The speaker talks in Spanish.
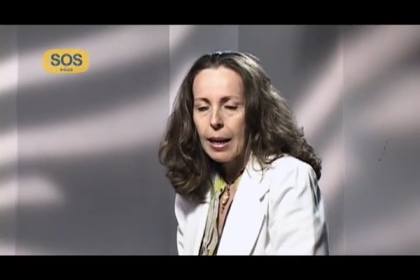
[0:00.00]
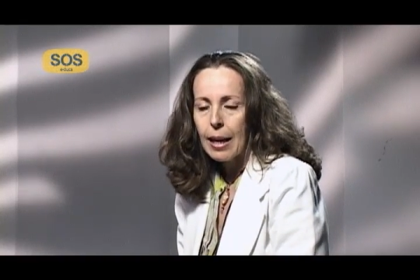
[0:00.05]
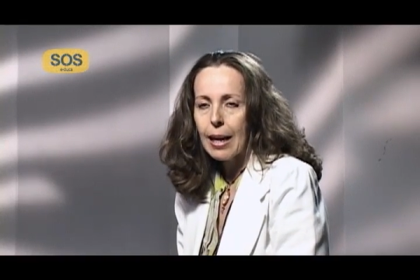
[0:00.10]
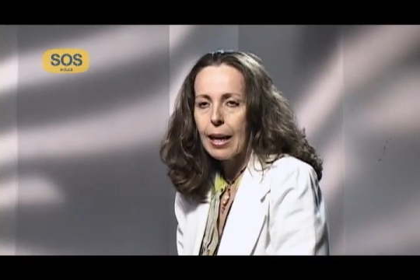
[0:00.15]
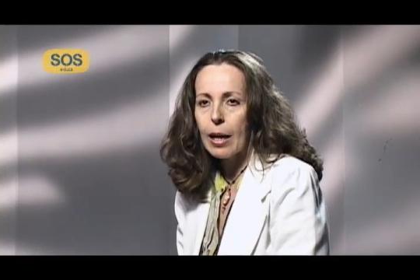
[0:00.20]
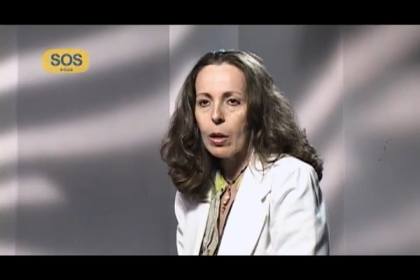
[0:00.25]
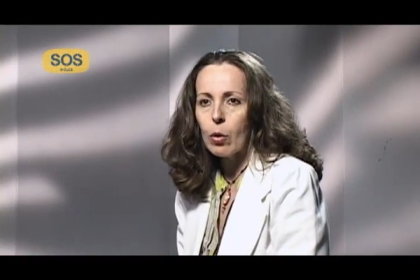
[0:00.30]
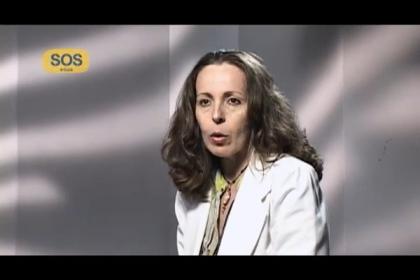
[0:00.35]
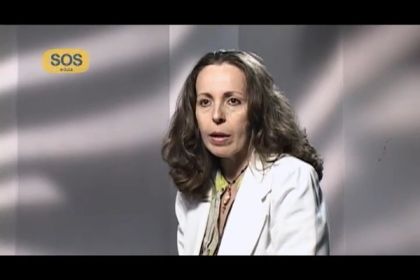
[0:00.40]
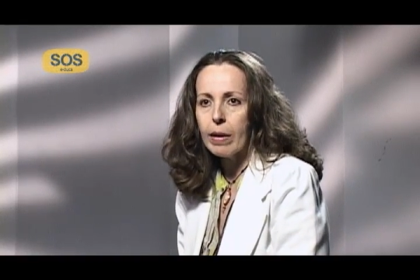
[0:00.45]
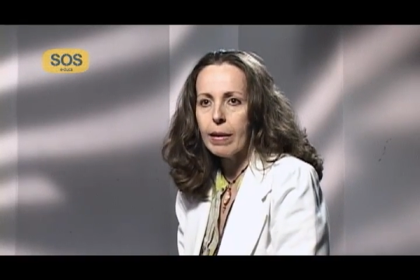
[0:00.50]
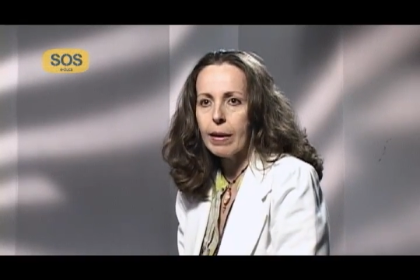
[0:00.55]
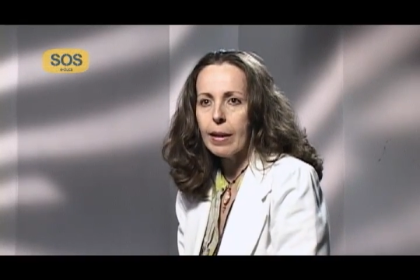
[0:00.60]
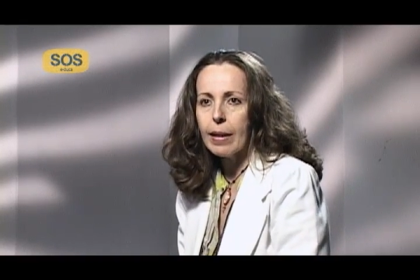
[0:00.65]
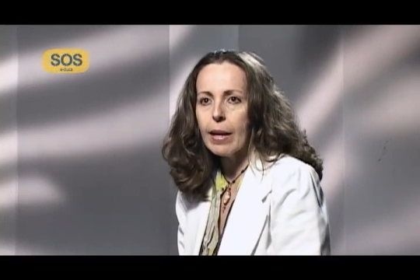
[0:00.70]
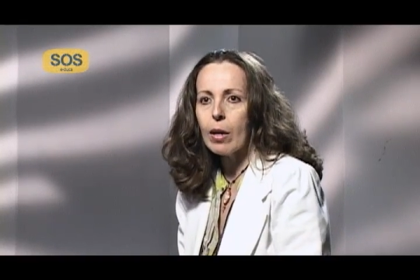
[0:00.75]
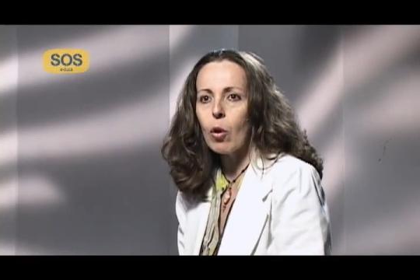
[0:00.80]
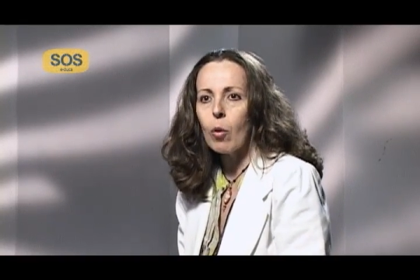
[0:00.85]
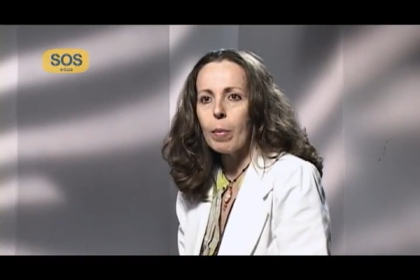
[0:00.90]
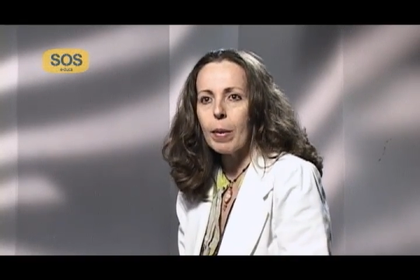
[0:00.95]
La
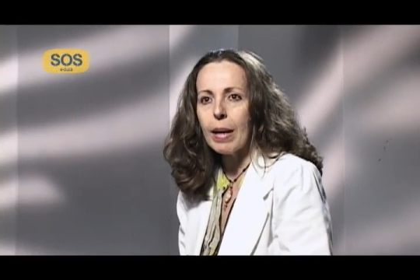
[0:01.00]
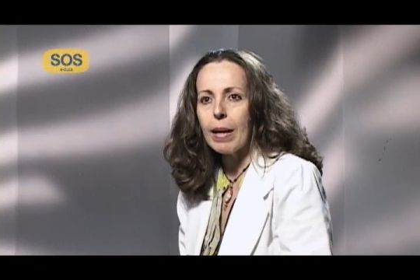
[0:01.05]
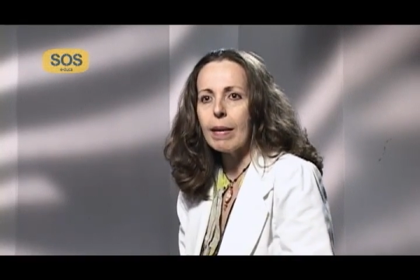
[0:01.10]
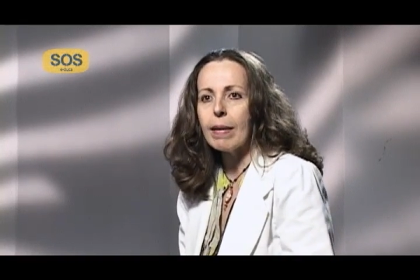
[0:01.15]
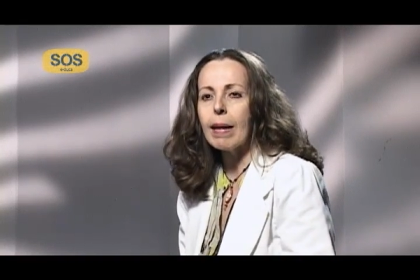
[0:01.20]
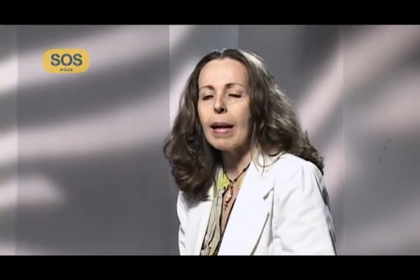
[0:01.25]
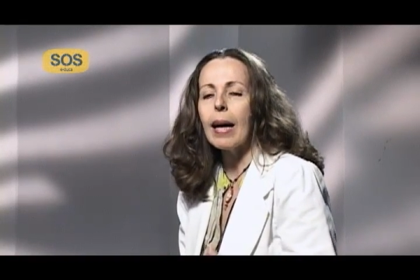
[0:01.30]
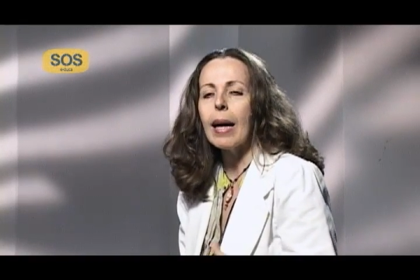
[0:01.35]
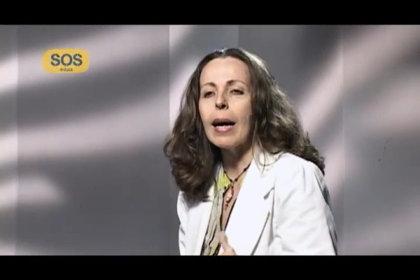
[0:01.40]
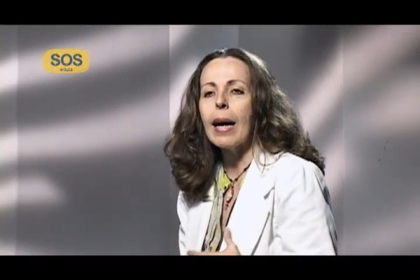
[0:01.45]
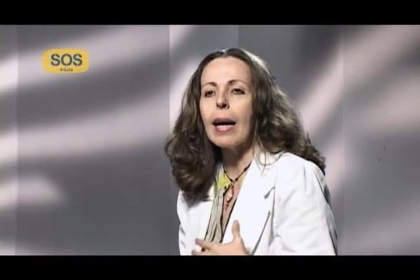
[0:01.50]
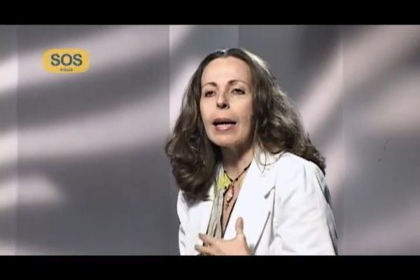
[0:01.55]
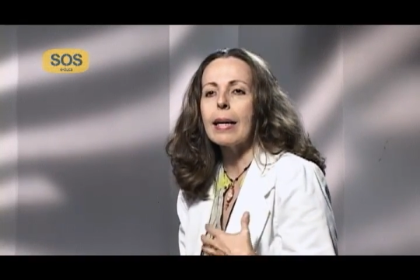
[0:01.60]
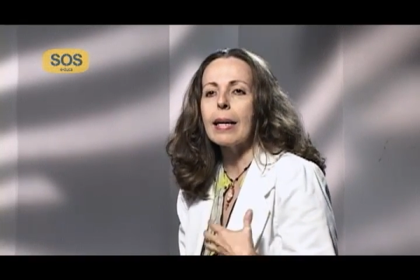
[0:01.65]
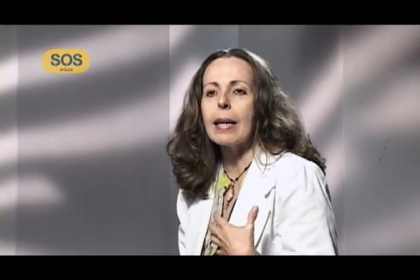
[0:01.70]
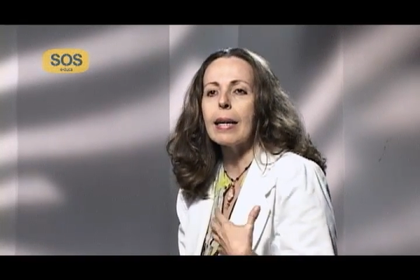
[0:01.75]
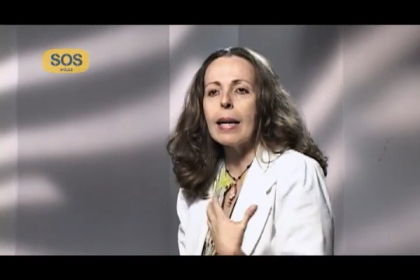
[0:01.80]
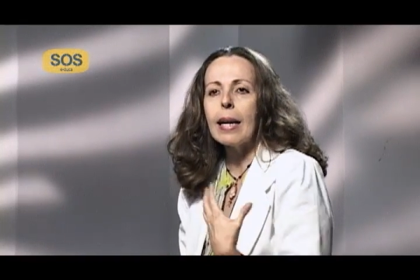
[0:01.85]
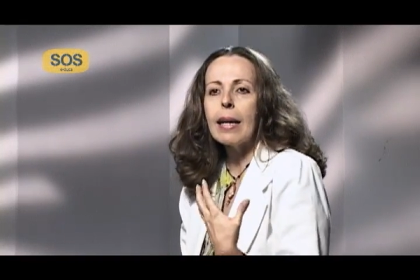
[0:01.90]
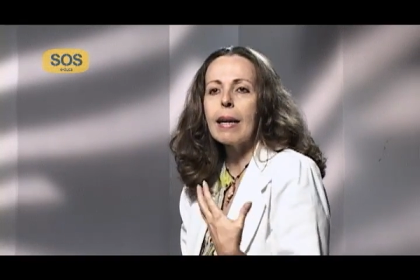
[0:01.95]
adolescente comienza a
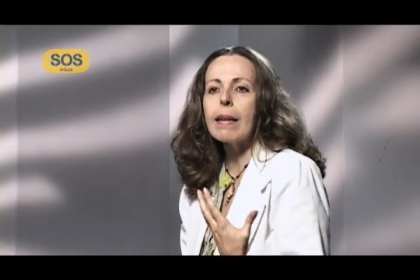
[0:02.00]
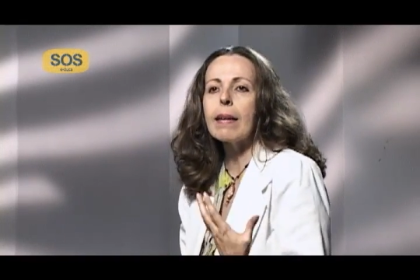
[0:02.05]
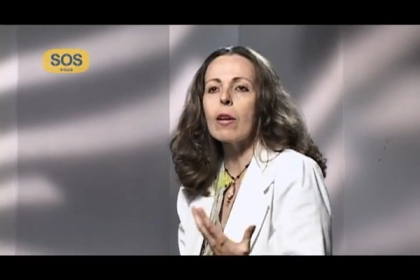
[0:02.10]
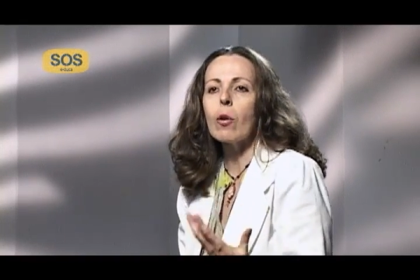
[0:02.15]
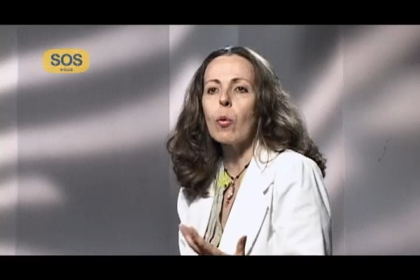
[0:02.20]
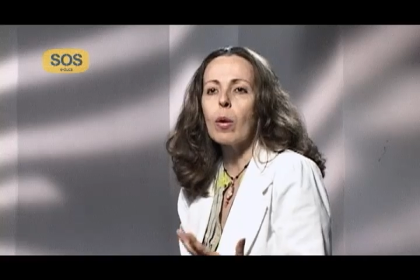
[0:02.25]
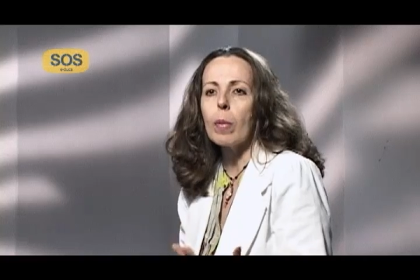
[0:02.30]
tener ese